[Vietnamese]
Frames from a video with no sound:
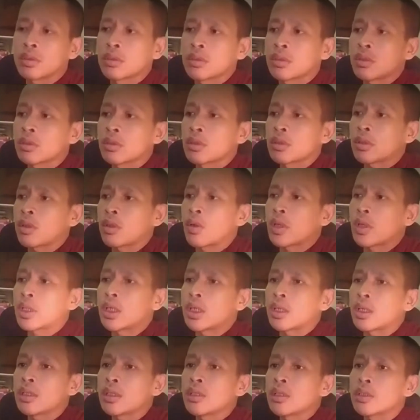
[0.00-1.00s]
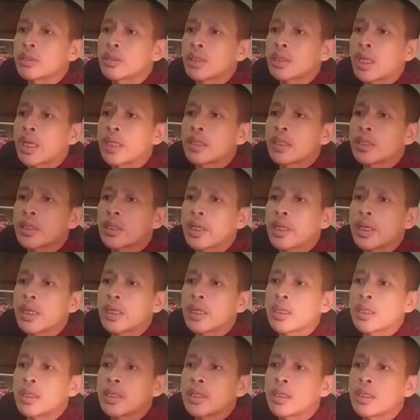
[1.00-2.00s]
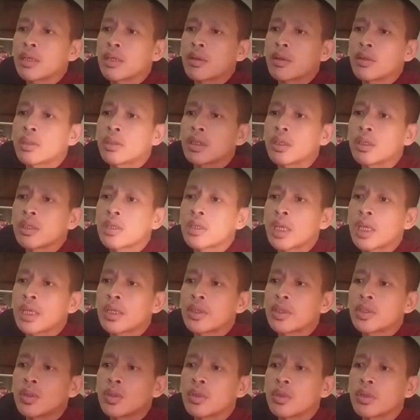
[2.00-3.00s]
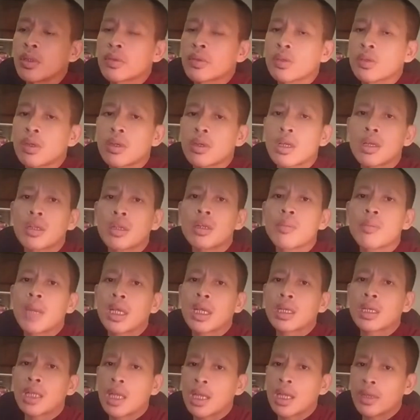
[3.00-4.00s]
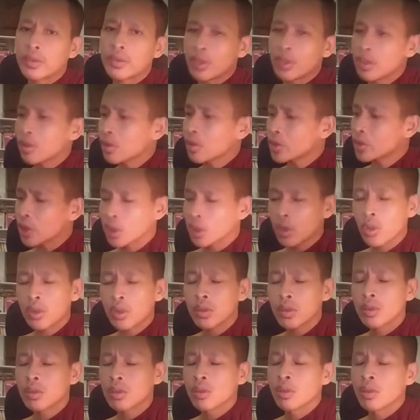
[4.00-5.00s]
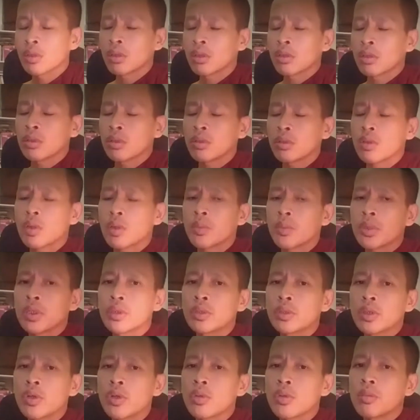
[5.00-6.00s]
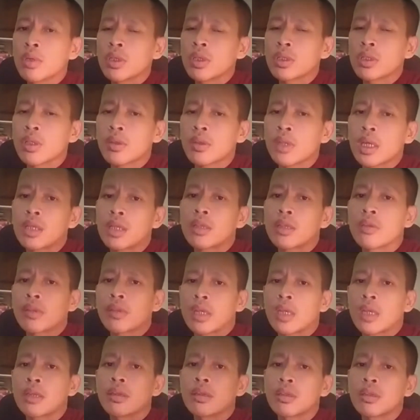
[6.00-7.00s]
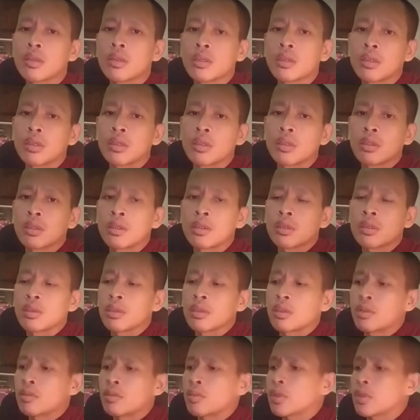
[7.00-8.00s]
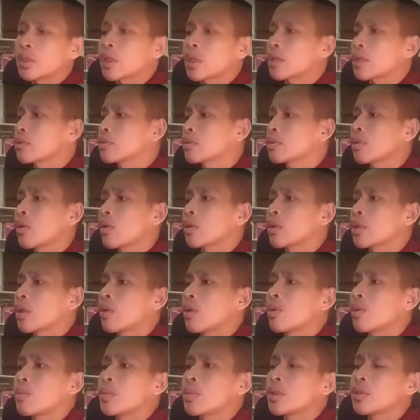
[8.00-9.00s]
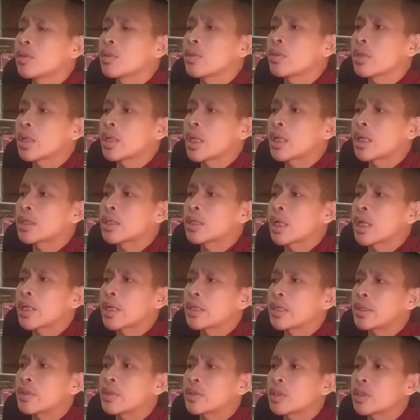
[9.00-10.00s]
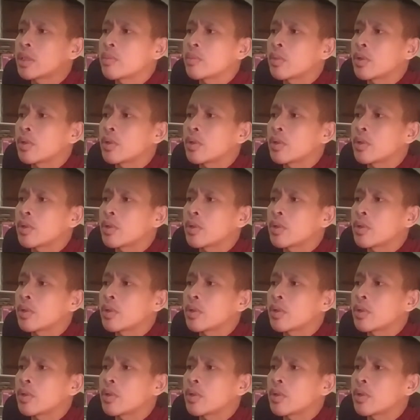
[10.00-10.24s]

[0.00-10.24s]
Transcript: lon đờ rương hay kê kia non đờ rương ai cái chôn kia sót được rương ban ca sấy ót trời thôi non nếu trôn mưa tăng sai mà thằng còn tao mưa tụi đi cả đai cả hai nó chật món